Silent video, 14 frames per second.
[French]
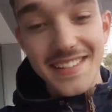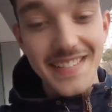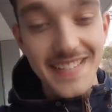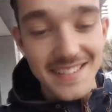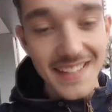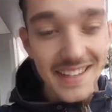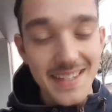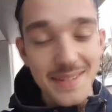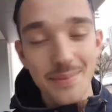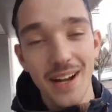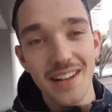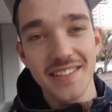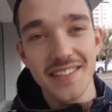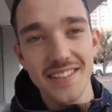c'est ça qui
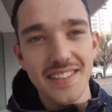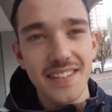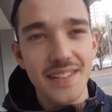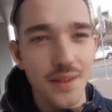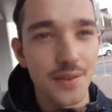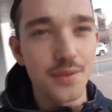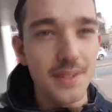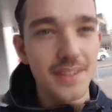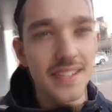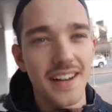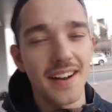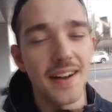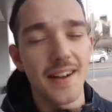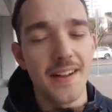m'a incité ensuite
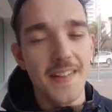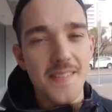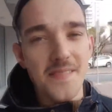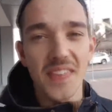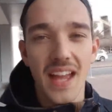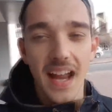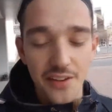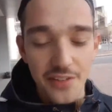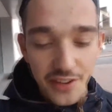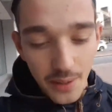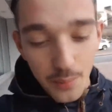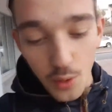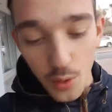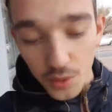à
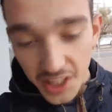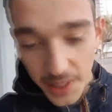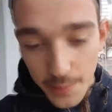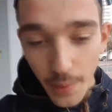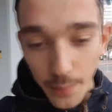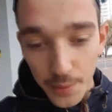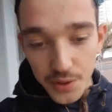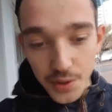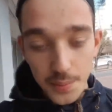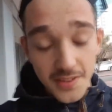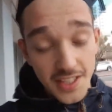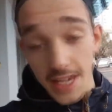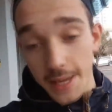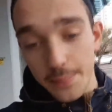faire mon road trip en moto
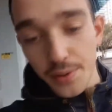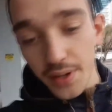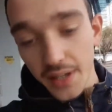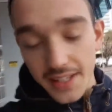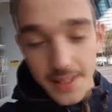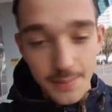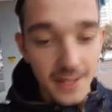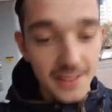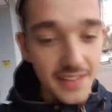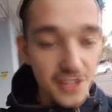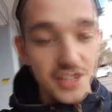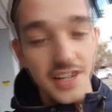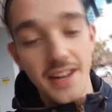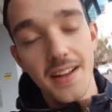parce qu'il n'y avait plus rien qui
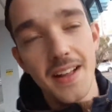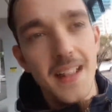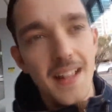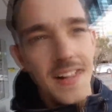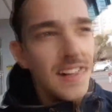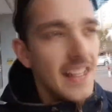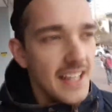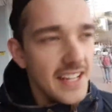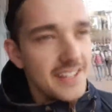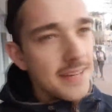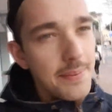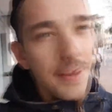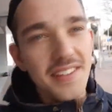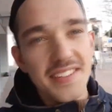m'attachait. Et je
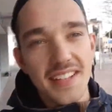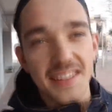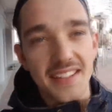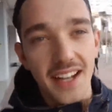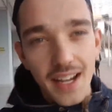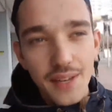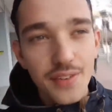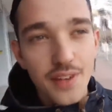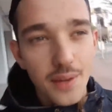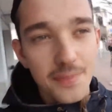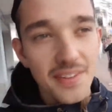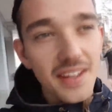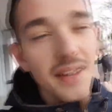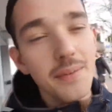sais pas si ça t'arrive
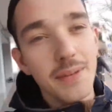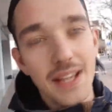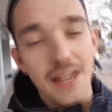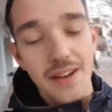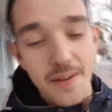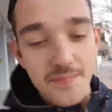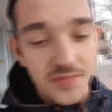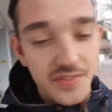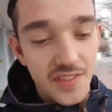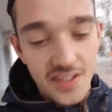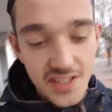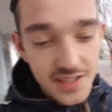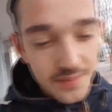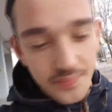comme ça, mais euh,
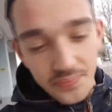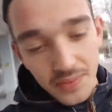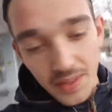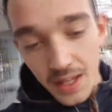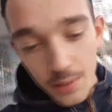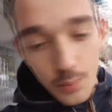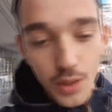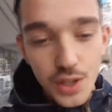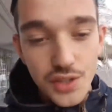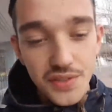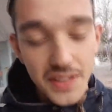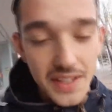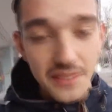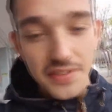moi je
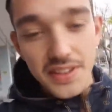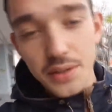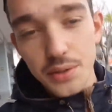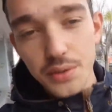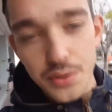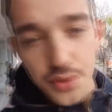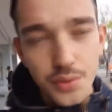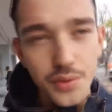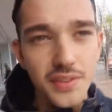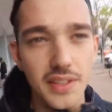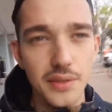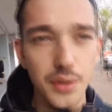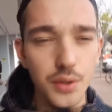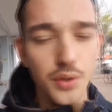fais des vidéos, du coup
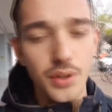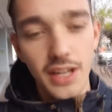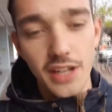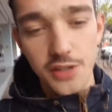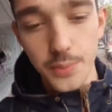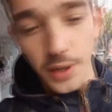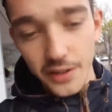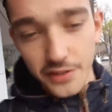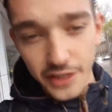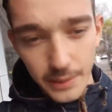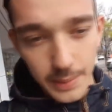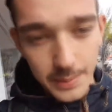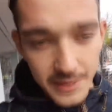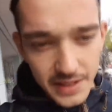c'est le truc auquel je me
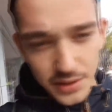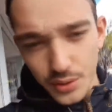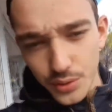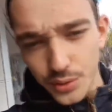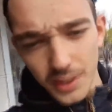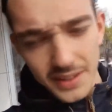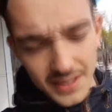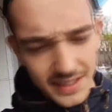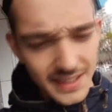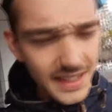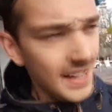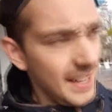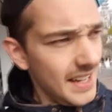réfère, mais peut-être que toi t'as des,